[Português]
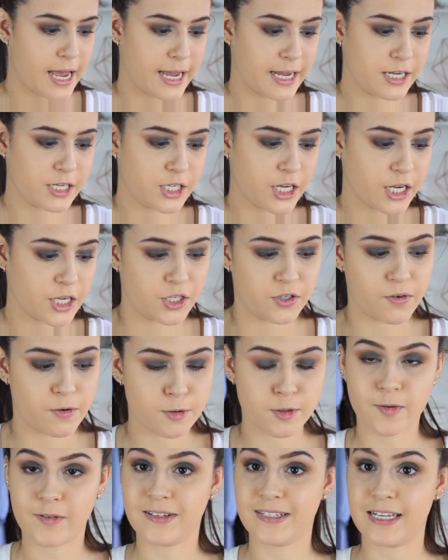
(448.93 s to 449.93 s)
E aí, gente,
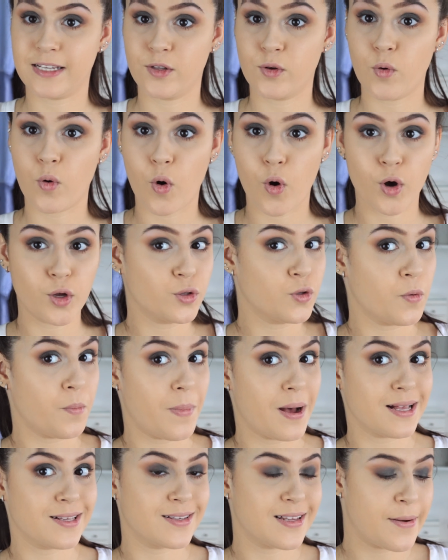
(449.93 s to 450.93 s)
vamos fazendo
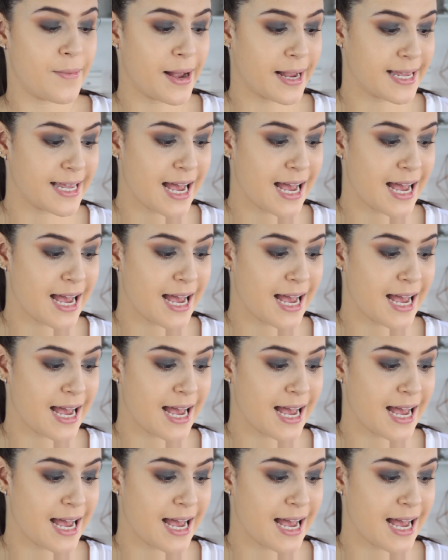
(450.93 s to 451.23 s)
outro passo da